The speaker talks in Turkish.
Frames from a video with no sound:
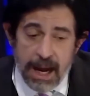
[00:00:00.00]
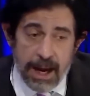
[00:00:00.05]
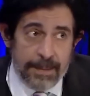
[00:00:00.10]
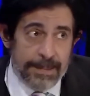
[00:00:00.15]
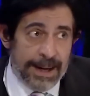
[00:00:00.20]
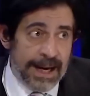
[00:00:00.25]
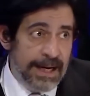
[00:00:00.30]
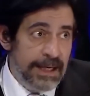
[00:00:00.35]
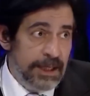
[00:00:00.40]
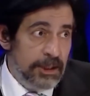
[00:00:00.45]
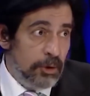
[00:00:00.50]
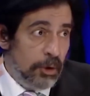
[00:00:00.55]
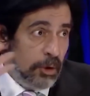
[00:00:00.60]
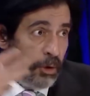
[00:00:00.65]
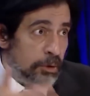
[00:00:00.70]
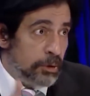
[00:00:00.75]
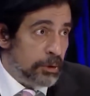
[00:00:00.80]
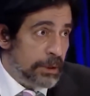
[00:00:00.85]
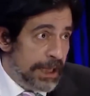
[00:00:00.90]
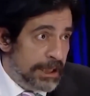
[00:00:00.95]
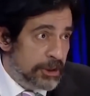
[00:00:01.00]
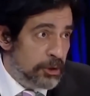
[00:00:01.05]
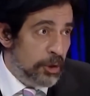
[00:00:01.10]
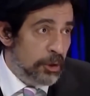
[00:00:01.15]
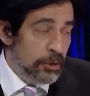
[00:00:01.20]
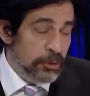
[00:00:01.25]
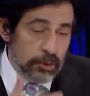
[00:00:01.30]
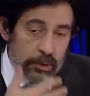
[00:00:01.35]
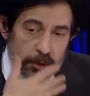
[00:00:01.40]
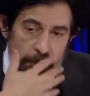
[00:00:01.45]
Ama okula
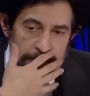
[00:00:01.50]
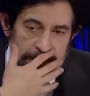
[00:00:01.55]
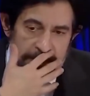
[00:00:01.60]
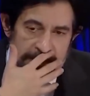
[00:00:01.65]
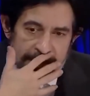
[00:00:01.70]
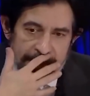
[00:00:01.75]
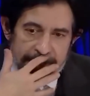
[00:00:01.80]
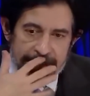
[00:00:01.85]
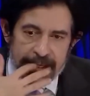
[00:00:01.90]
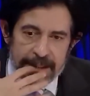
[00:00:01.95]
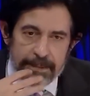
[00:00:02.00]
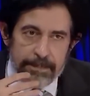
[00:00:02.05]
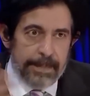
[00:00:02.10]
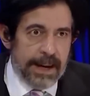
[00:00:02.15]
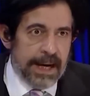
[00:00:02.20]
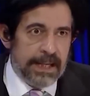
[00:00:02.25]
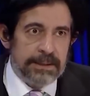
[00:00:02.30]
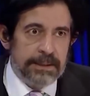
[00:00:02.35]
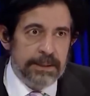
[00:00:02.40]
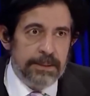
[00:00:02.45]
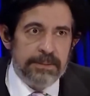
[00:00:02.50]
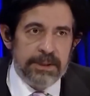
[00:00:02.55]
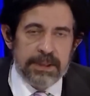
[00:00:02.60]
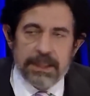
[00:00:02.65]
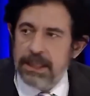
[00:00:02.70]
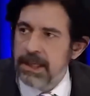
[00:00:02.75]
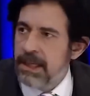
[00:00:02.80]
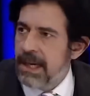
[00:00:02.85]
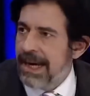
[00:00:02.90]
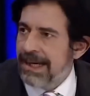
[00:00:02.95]
döndüğüm zaman baktım
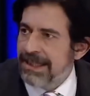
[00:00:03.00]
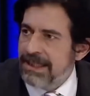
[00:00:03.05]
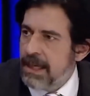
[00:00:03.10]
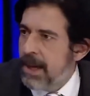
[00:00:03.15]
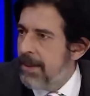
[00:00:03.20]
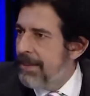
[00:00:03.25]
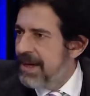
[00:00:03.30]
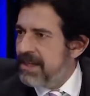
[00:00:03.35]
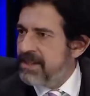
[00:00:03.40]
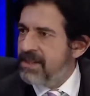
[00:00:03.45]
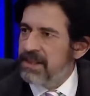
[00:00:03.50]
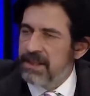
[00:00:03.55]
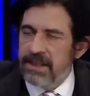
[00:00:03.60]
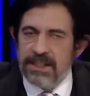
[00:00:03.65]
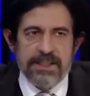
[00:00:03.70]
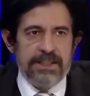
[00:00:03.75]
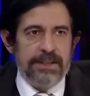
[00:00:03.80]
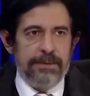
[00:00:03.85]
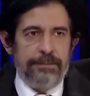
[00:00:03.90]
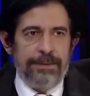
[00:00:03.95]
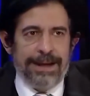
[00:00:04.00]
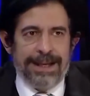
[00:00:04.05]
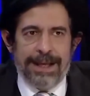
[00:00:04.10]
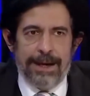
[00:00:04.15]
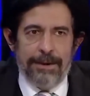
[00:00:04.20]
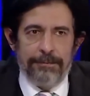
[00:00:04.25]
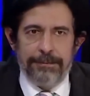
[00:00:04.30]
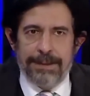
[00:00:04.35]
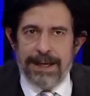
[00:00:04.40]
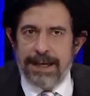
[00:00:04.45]
ki yani yemek sırası
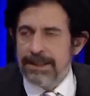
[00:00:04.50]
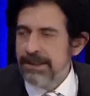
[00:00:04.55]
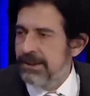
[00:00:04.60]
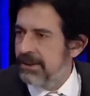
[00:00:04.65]
falan